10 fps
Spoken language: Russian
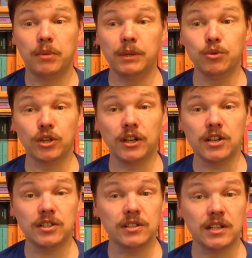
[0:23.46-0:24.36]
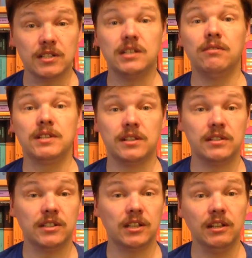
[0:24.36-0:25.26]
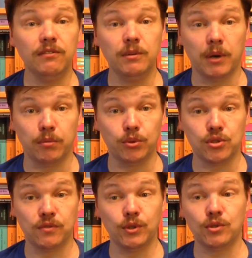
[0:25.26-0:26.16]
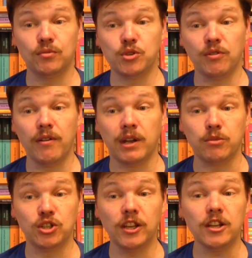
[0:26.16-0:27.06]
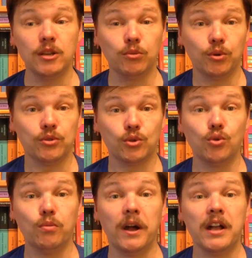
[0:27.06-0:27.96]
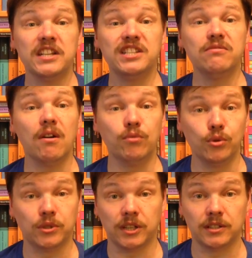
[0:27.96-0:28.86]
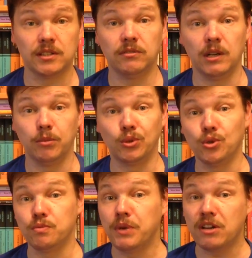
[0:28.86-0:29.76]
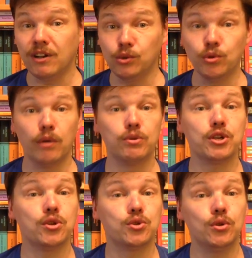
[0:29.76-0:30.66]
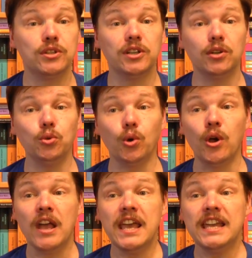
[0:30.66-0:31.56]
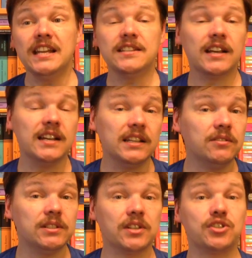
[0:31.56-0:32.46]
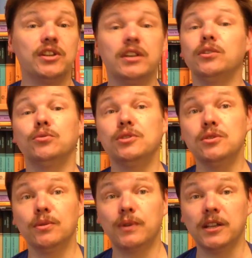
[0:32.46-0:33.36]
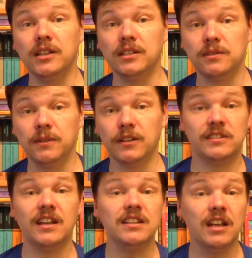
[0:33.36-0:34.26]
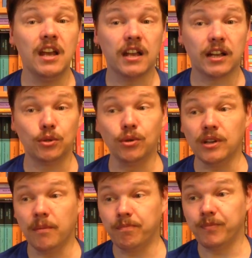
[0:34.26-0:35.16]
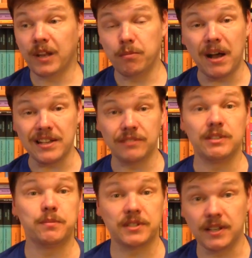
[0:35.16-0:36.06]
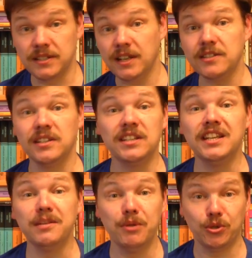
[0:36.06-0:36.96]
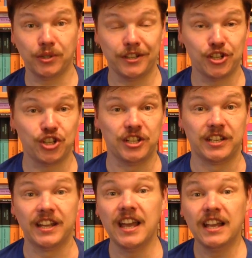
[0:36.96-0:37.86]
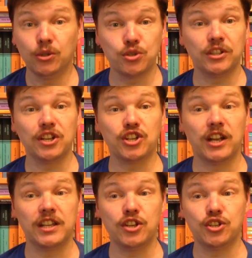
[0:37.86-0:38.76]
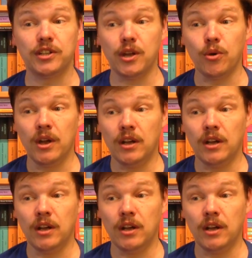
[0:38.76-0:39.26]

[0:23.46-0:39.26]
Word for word: Потому что каждый из нас делает сознательный выбор, будучи взрослым человеком, читать ли ему сугубо деловую, так называемую, то есть прикладную обучение изучающую литературу, или заглядывать, расширяя эрудицию в какие-то сферы знания, которые к базовой специализации не имеют отношения. Да? Точно так же, как я читаю